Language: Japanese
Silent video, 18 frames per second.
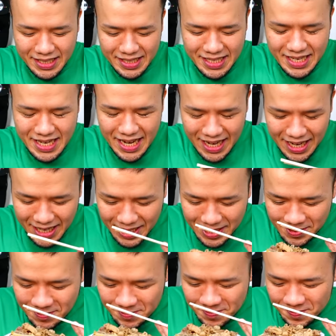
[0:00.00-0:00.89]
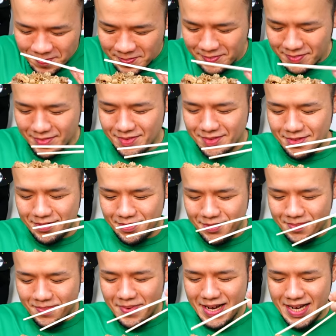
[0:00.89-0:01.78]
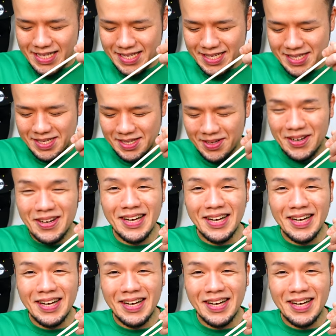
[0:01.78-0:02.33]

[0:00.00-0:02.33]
いや、うまそう。